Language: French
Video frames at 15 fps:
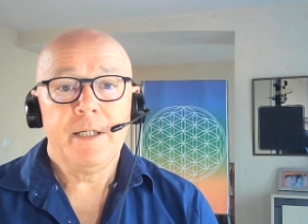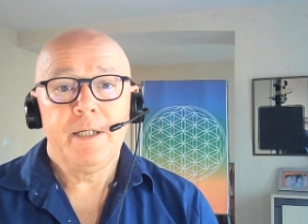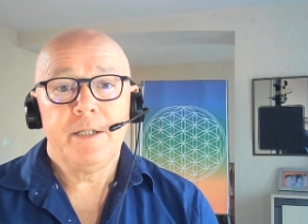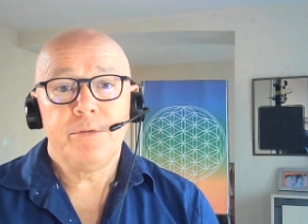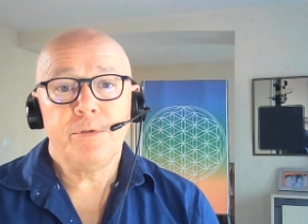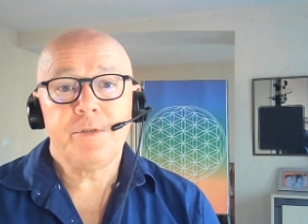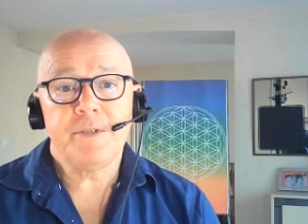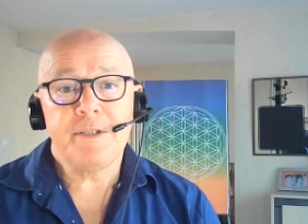
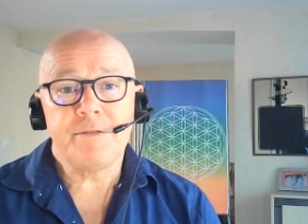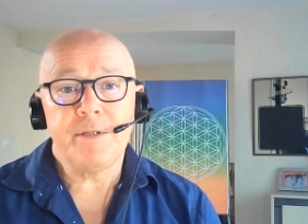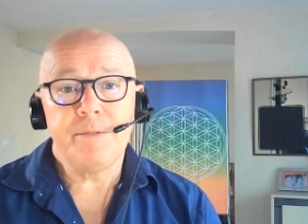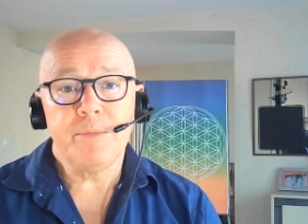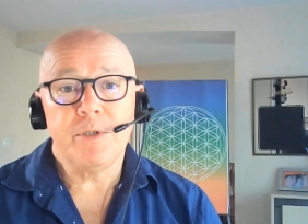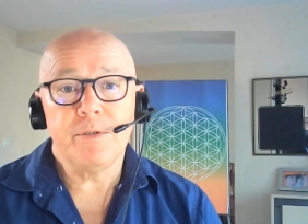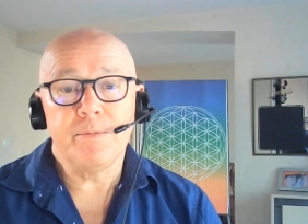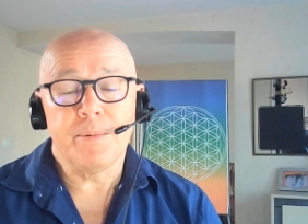d'autres
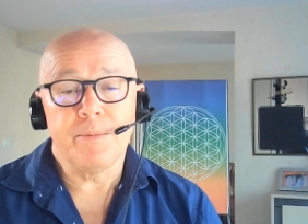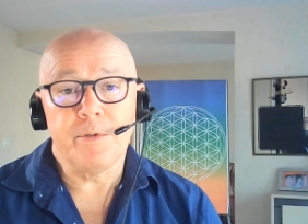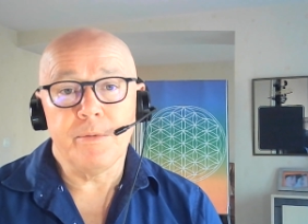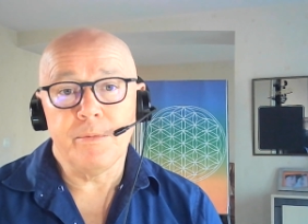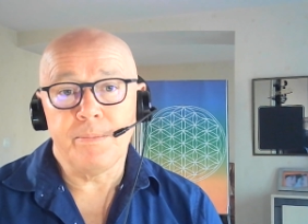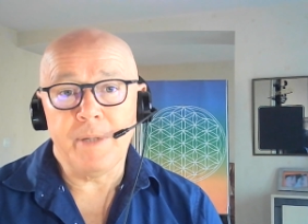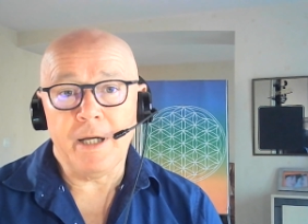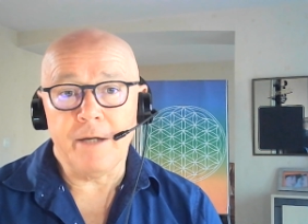événements
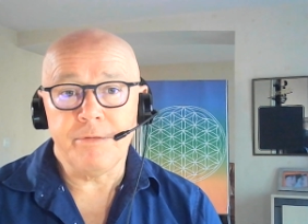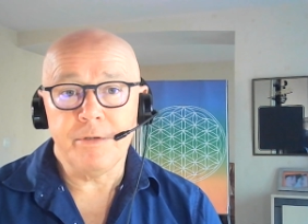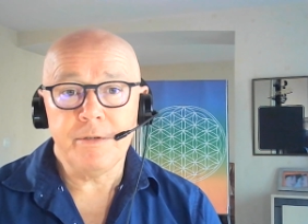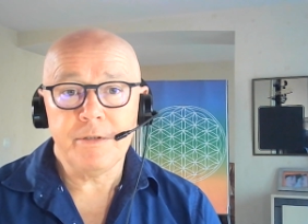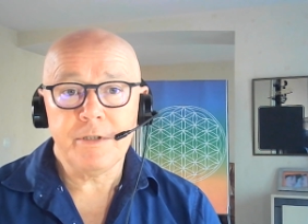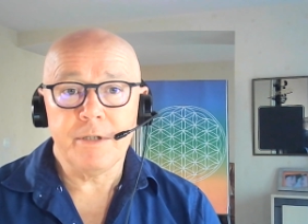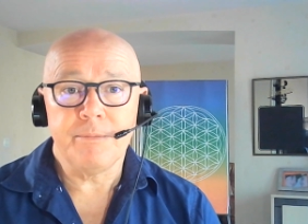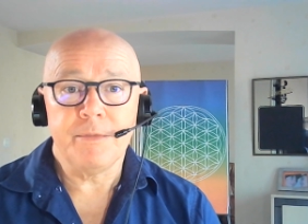
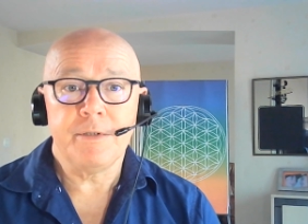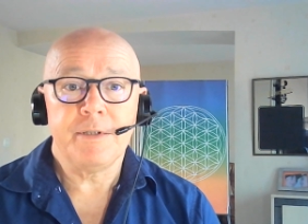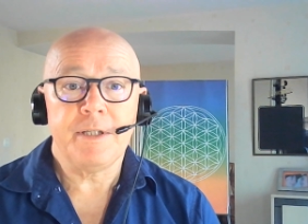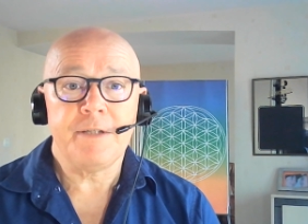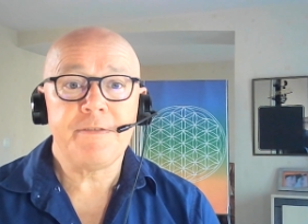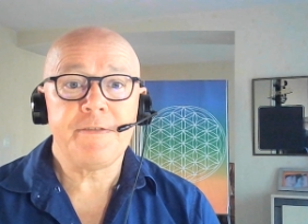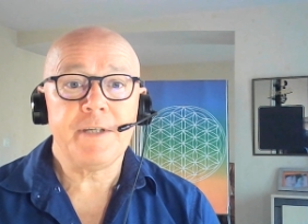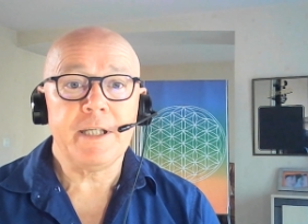auparavant, comme
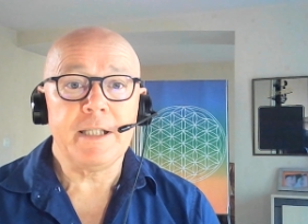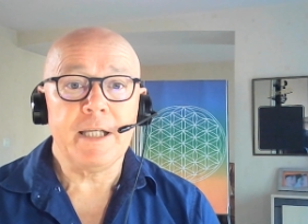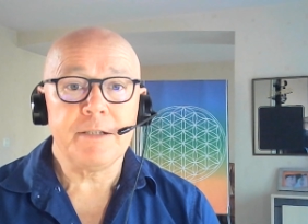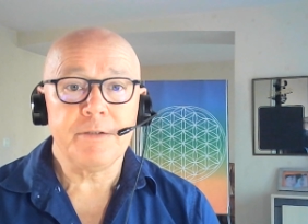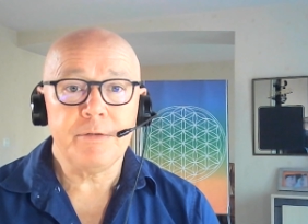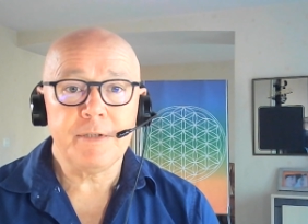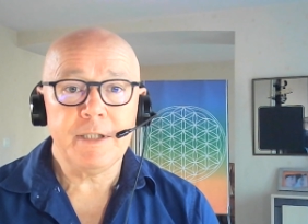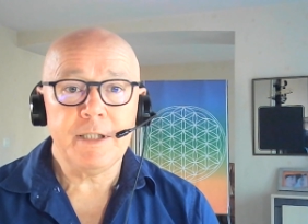des séries
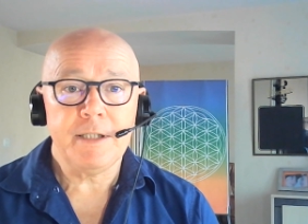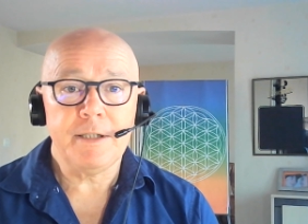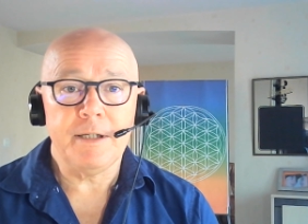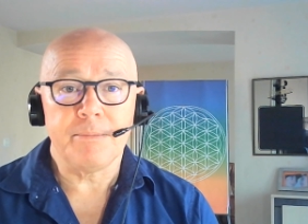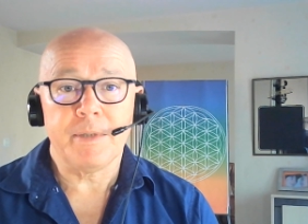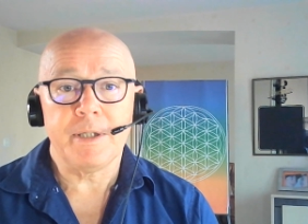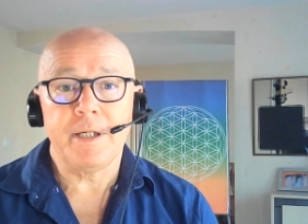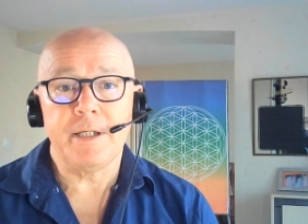d'attentats,
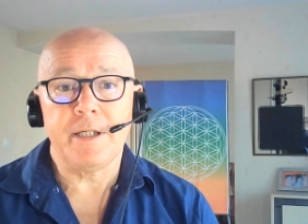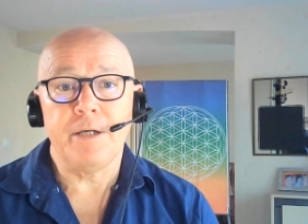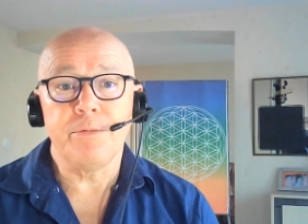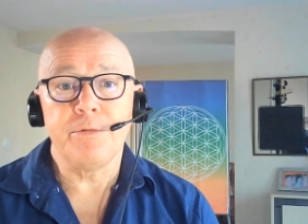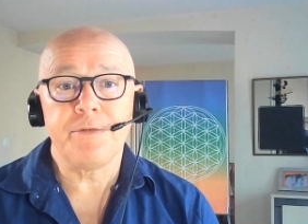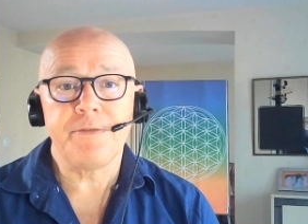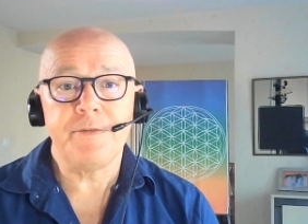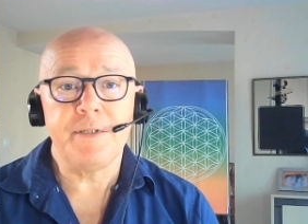après il y a eu
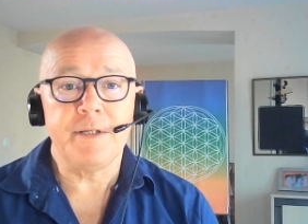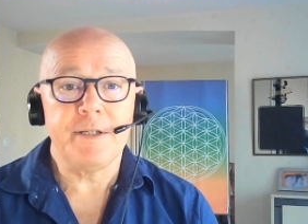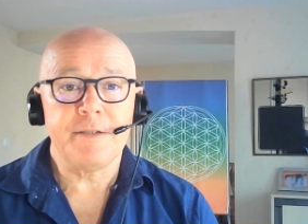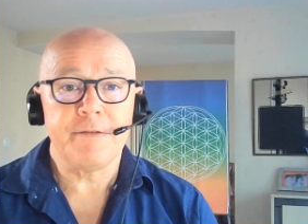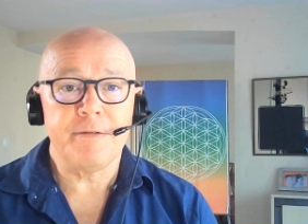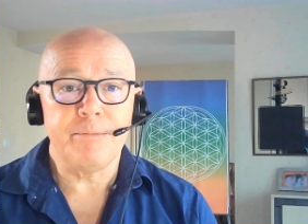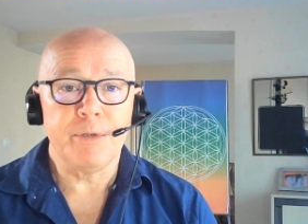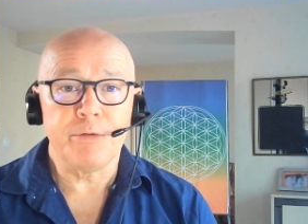aussi des
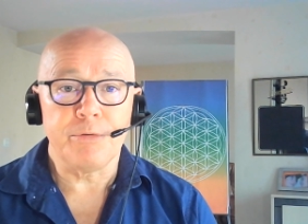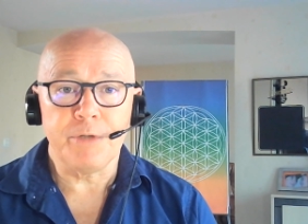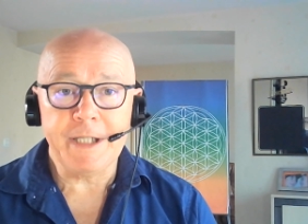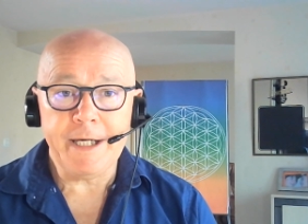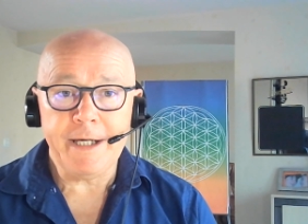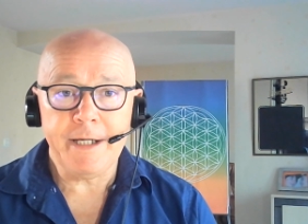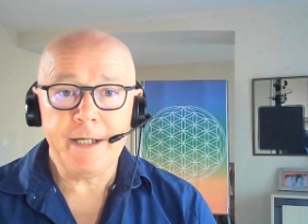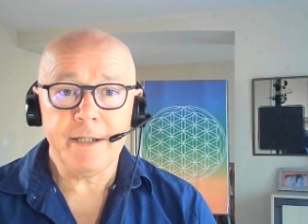événements de
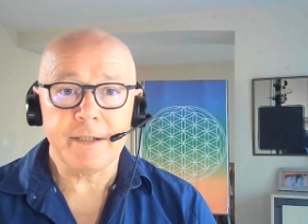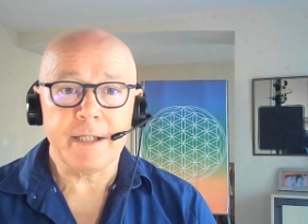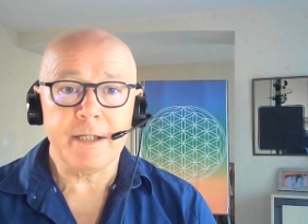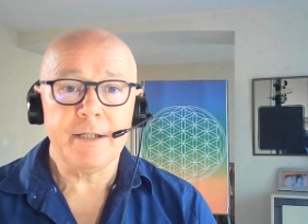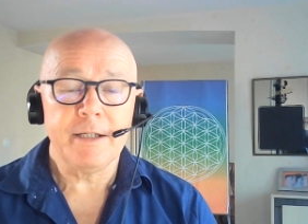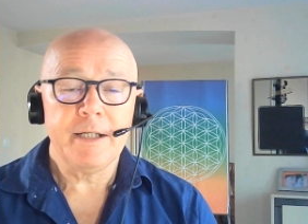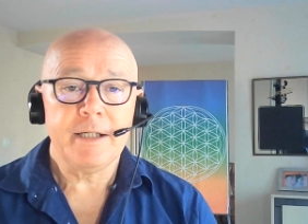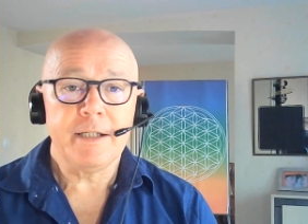guerre,
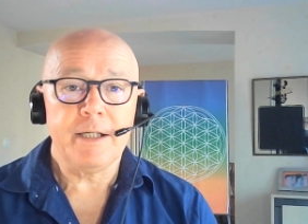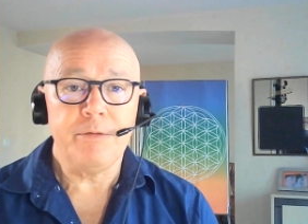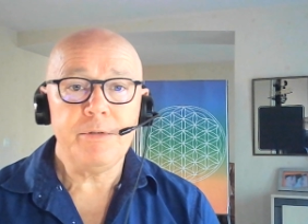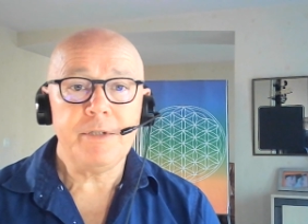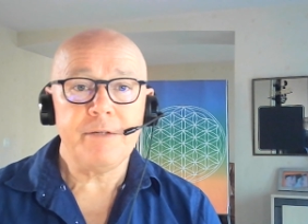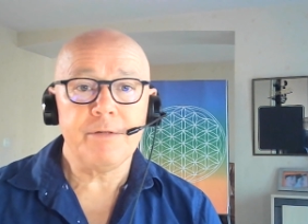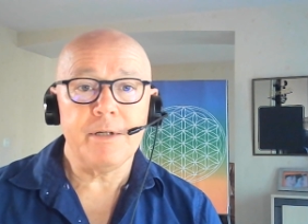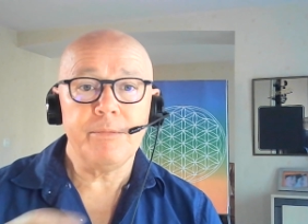il y a, eu
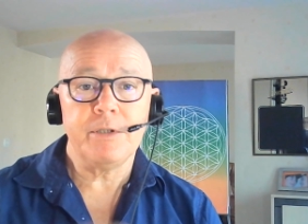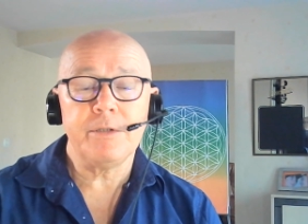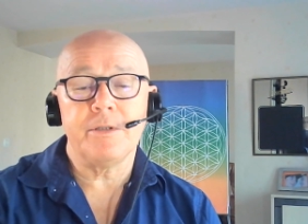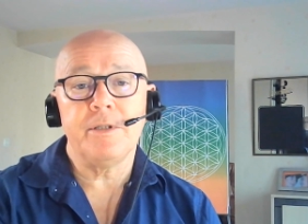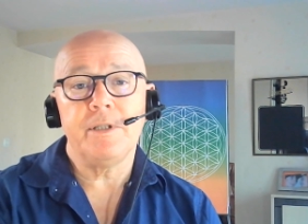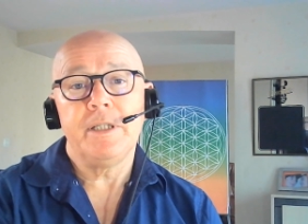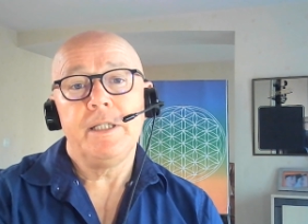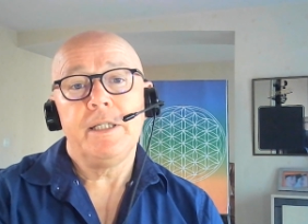des, vraiment
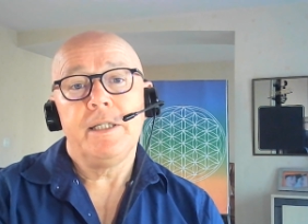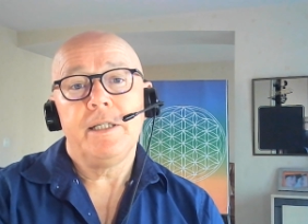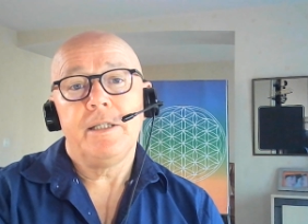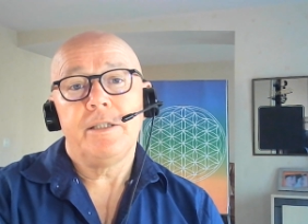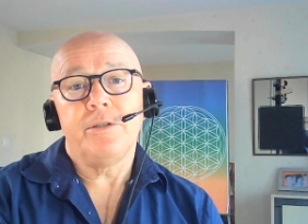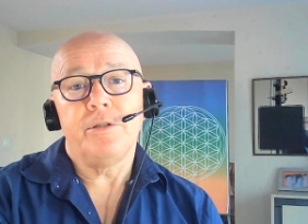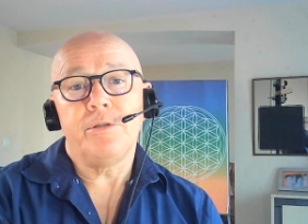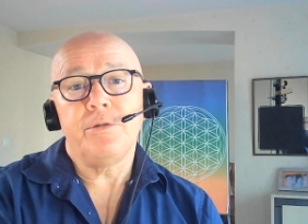dans,
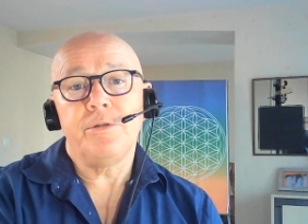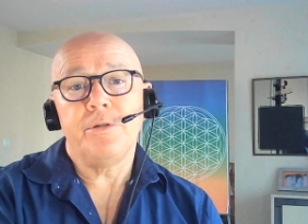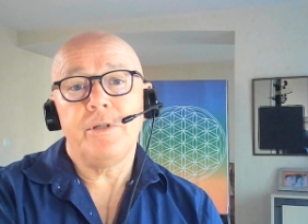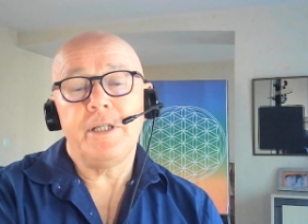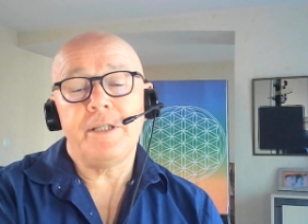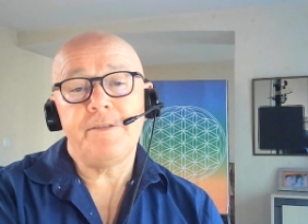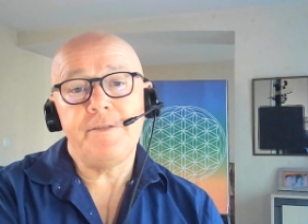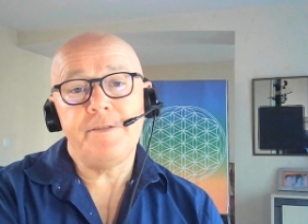dans
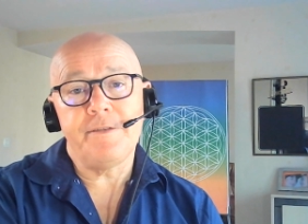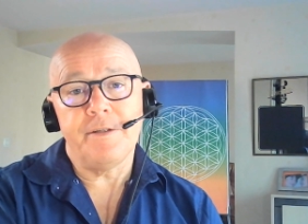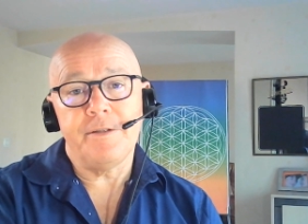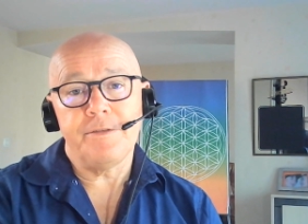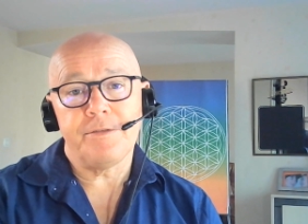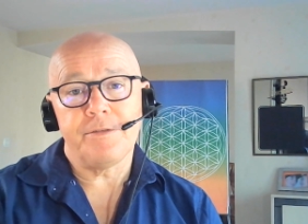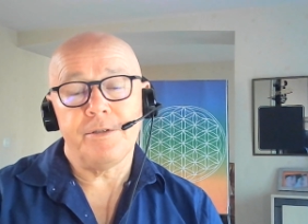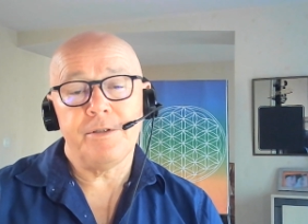
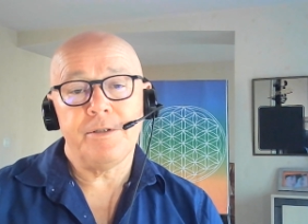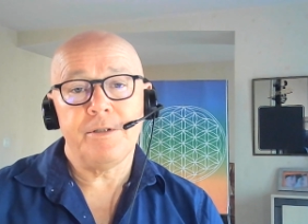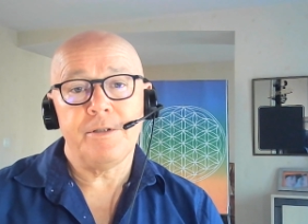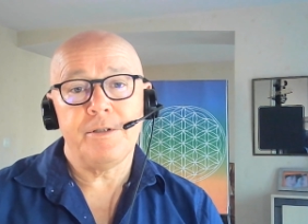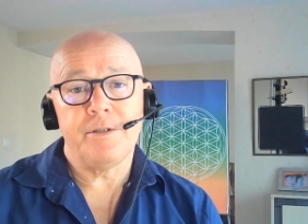l'existence, euh,